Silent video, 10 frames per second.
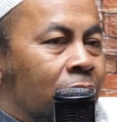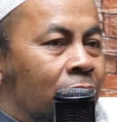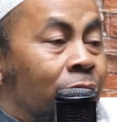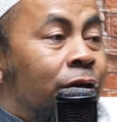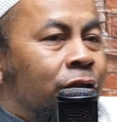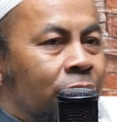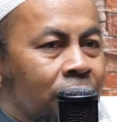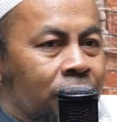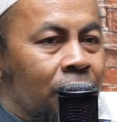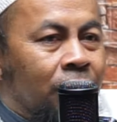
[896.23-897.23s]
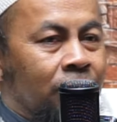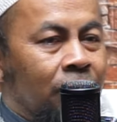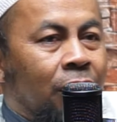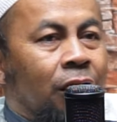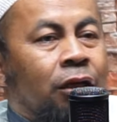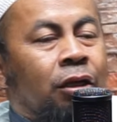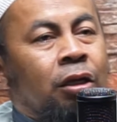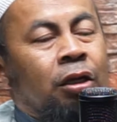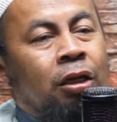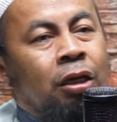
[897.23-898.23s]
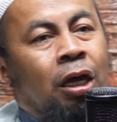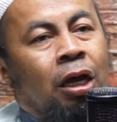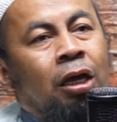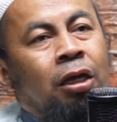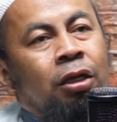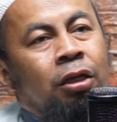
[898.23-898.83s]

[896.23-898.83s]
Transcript: ya kalau disengaja. Mm -hmm. Nah, nah